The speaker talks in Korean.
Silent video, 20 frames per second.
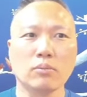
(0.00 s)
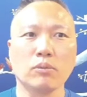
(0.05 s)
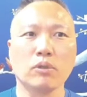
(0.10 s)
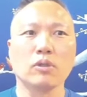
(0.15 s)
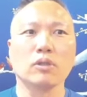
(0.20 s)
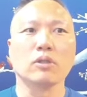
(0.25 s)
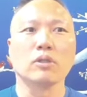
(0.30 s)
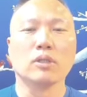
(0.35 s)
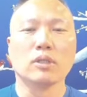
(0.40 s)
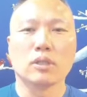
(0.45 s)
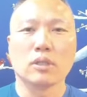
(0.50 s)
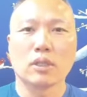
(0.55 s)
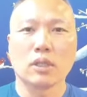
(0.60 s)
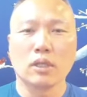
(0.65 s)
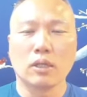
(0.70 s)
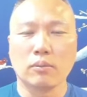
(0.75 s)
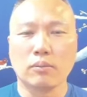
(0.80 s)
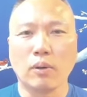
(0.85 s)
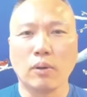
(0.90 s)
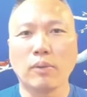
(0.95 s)
뭐
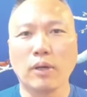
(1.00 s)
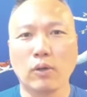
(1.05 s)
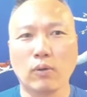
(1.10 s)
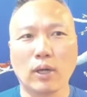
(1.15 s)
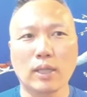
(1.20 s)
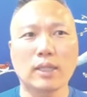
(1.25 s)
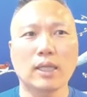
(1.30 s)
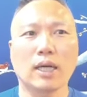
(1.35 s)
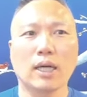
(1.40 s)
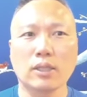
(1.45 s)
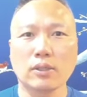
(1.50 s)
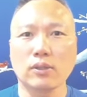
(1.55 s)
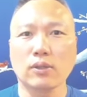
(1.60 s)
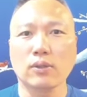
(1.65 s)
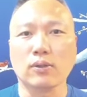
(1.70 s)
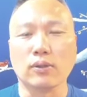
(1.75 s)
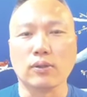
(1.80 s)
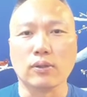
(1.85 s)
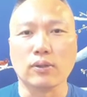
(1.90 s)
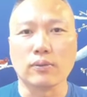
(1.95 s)
맨발이 왔다
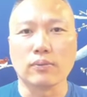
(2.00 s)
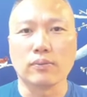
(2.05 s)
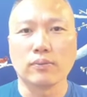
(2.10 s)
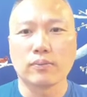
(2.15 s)
갔어요.